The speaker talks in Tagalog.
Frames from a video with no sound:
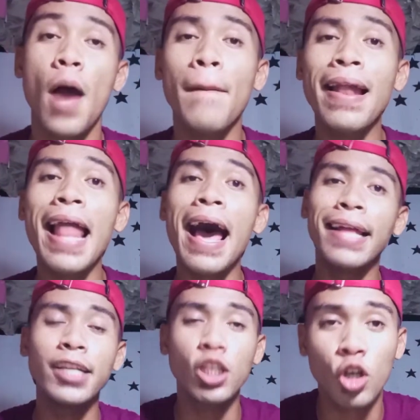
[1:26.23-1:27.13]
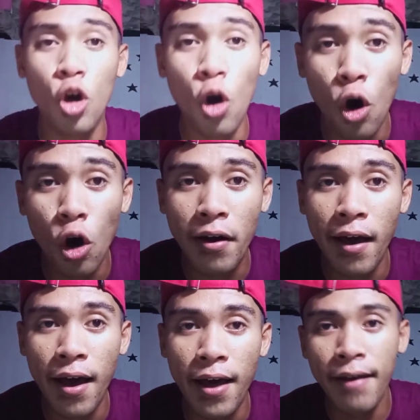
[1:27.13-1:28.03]
balaan ko
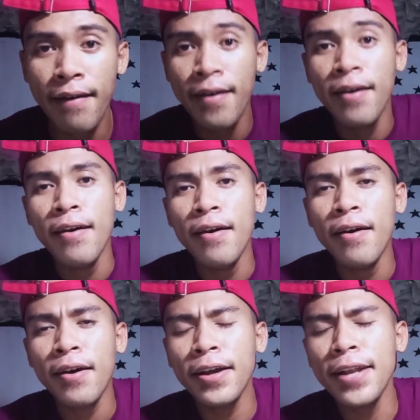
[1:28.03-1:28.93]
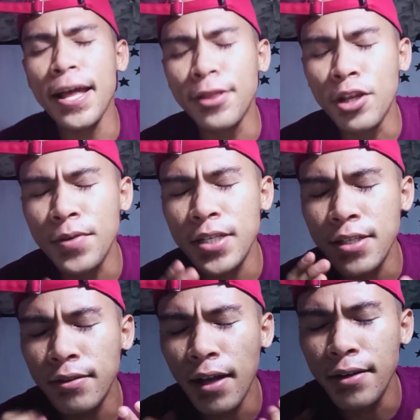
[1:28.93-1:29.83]
nga ginandong isa
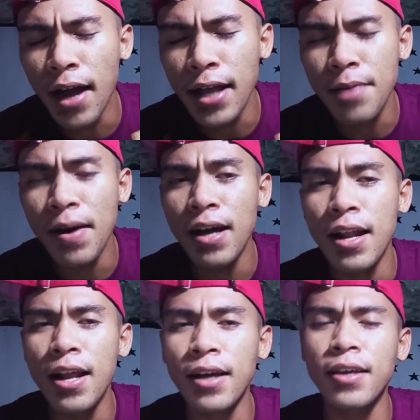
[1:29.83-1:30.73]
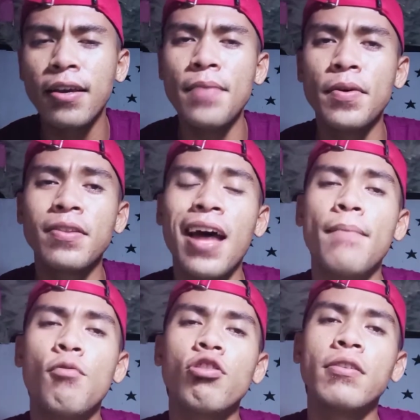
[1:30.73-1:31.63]
sang tanan niya mga kalalakihan mo
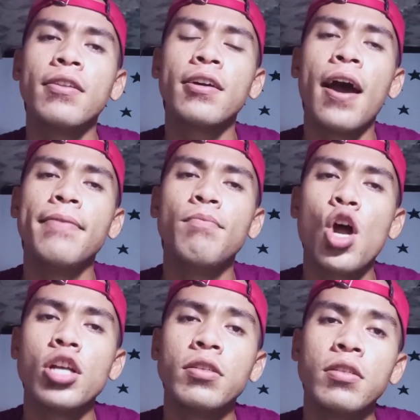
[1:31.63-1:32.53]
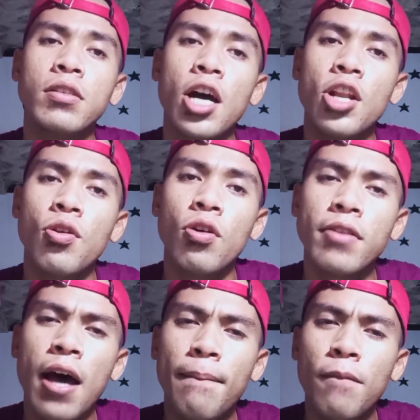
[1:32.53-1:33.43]
damo kini naga-admire siya no
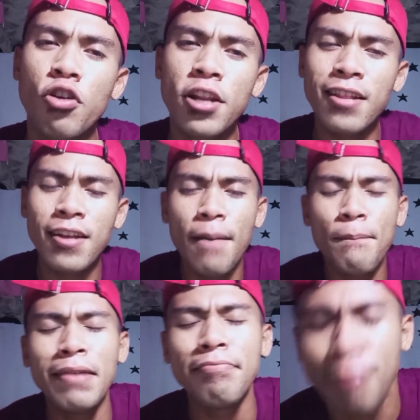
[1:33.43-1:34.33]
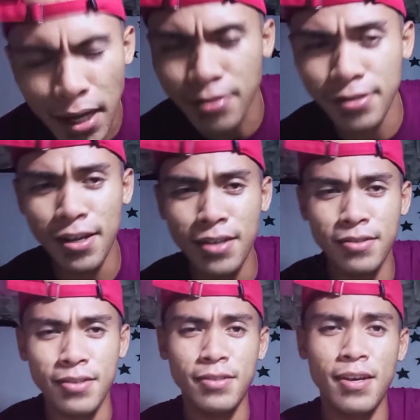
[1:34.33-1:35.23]
damo kini naga-fantasya
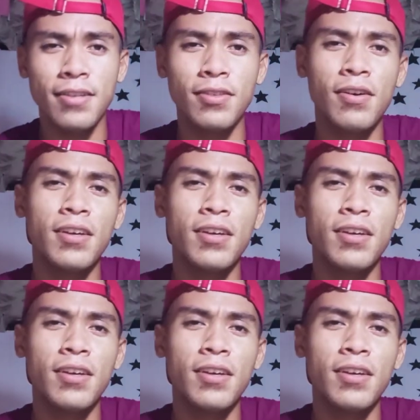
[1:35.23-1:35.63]
siya no